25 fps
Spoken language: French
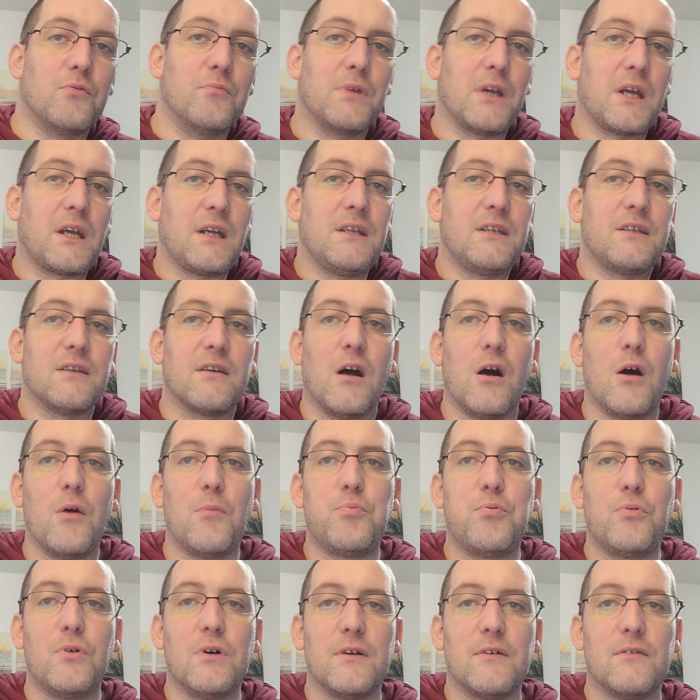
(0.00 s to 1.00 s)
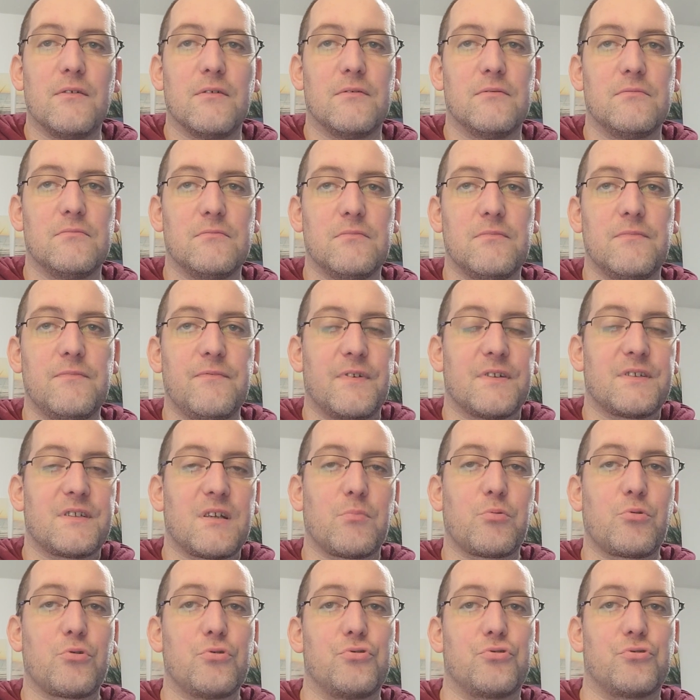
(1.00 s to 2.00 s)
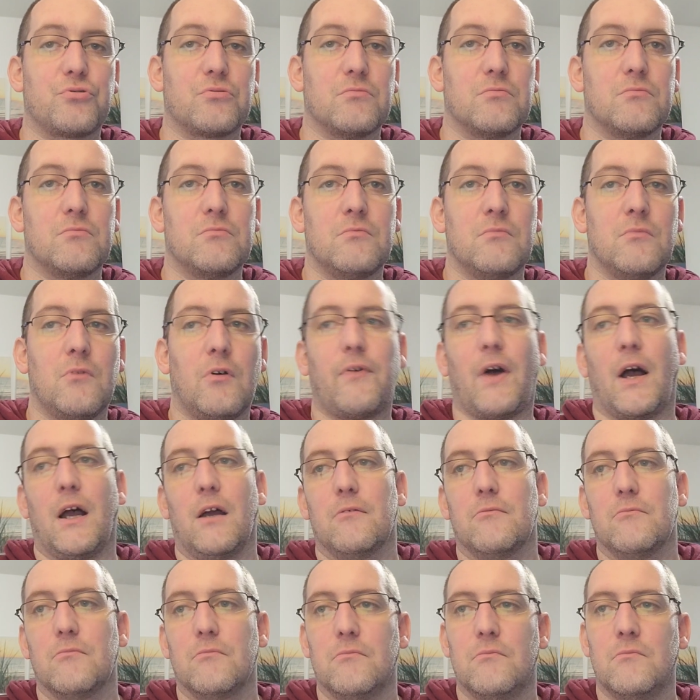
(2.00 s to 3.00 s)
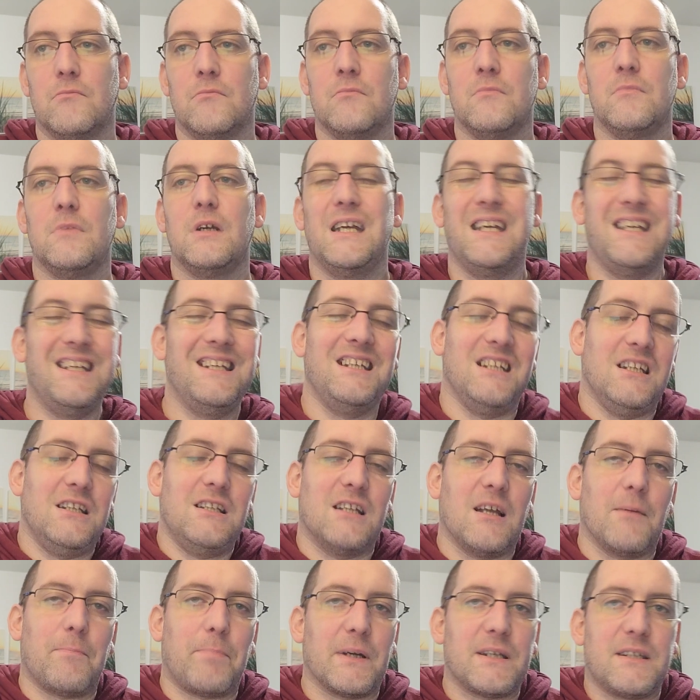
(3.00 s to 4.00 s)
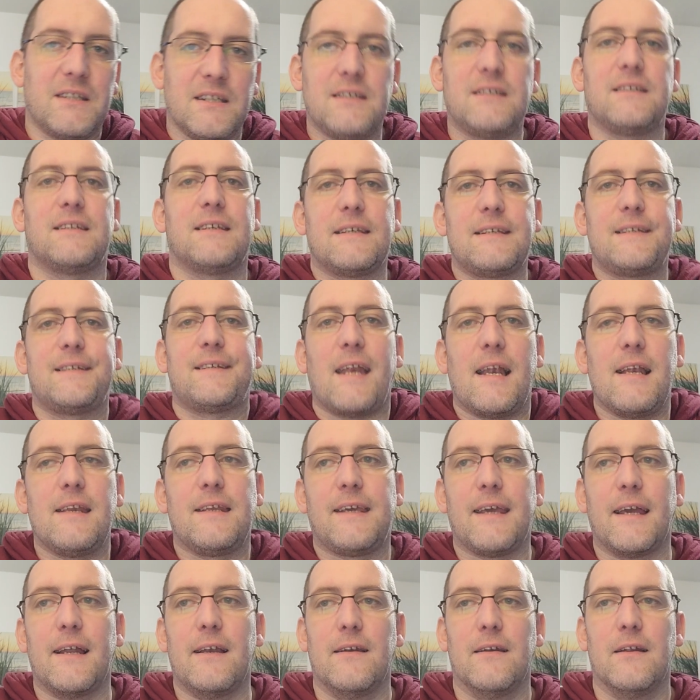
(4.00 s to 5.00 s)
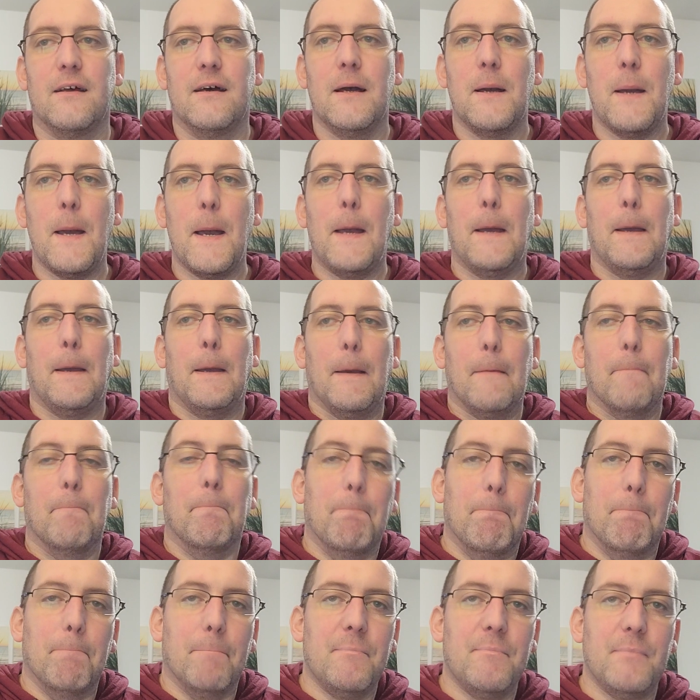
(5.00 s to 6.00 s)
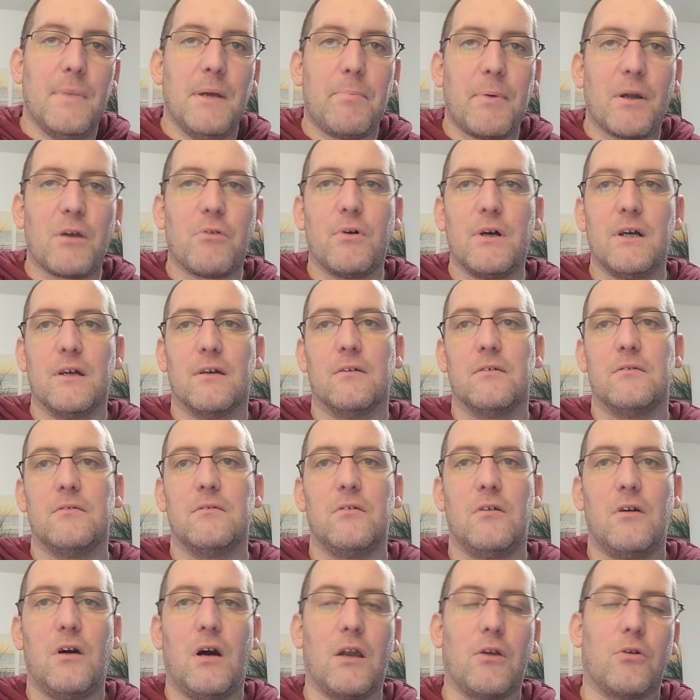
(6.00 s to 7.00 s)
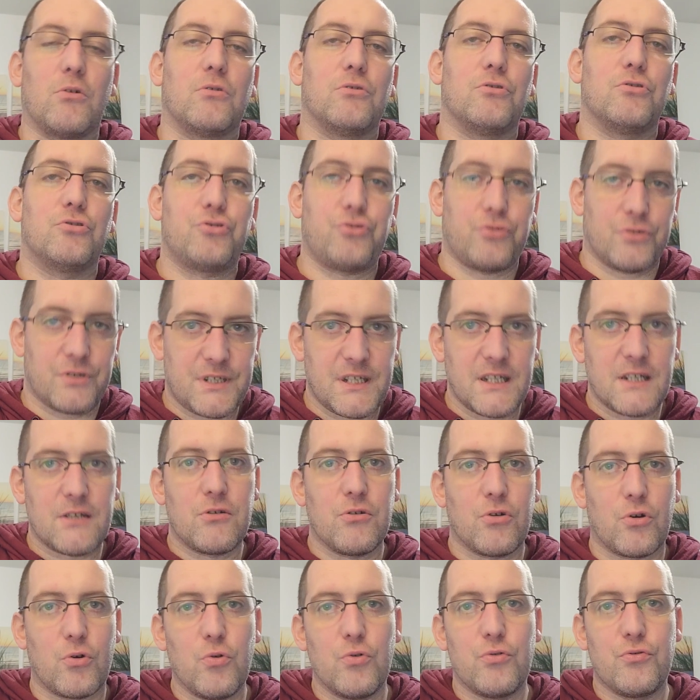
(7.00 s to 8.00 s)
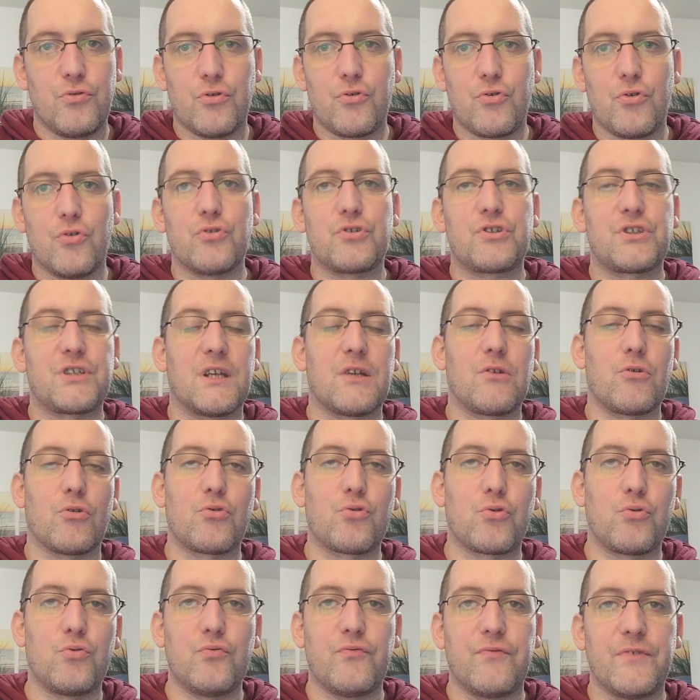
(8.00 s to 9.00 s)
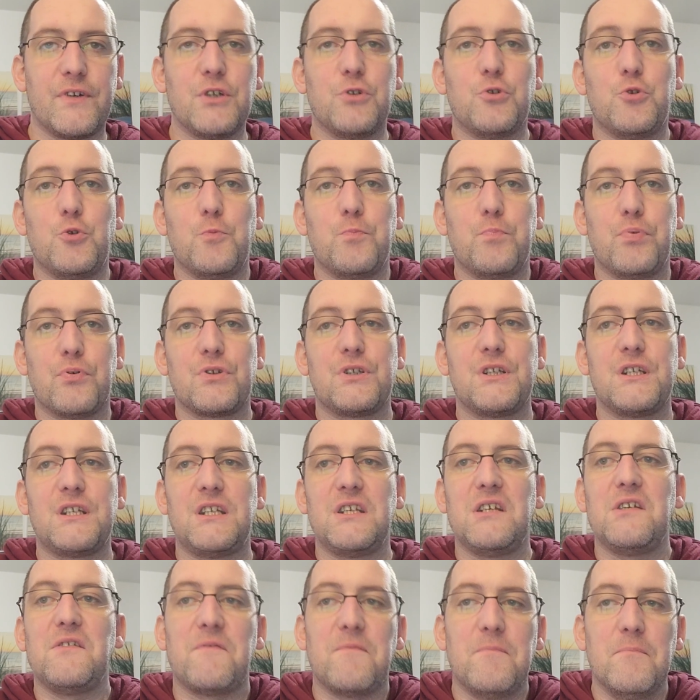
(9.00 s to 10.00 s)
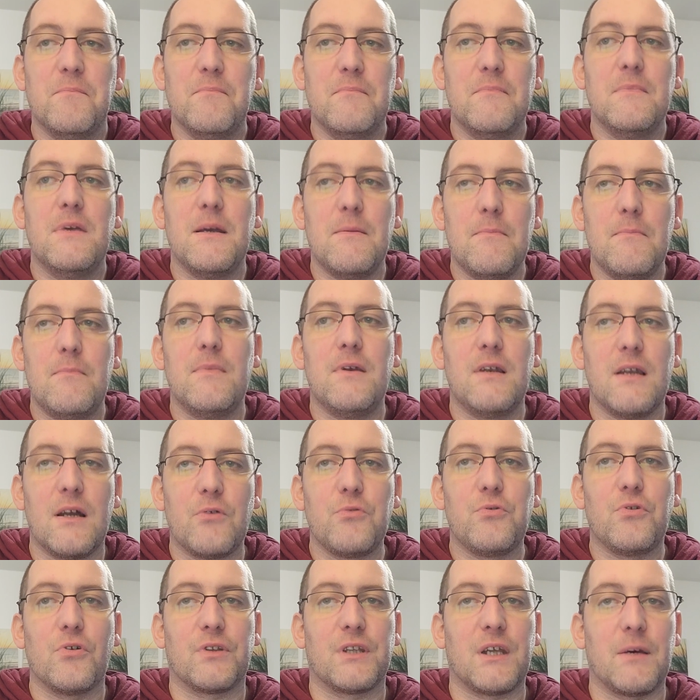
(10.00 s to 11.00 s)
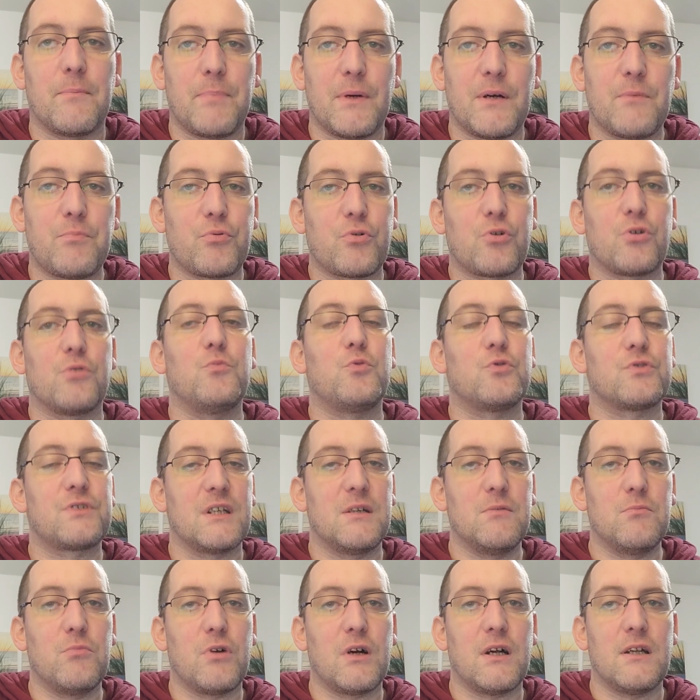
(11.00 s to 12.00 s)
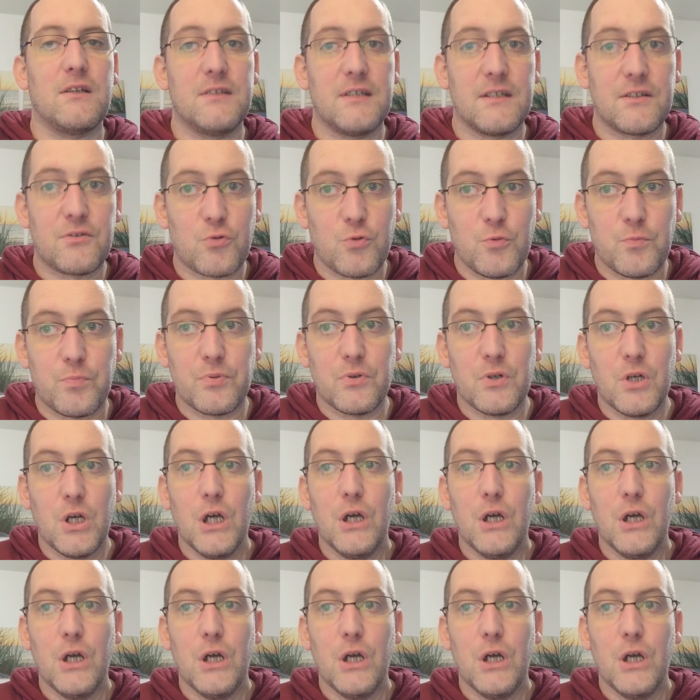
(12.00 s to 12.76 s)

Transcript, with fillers: ont mérité un point face à Bruges. Enfin, il l'a pas dit tel quel, mais pas loin. Alors, je sais que le rôle du coach, c'est de trouver du positif, même là où il n'y en a pas, pour remonter le moral des troupes.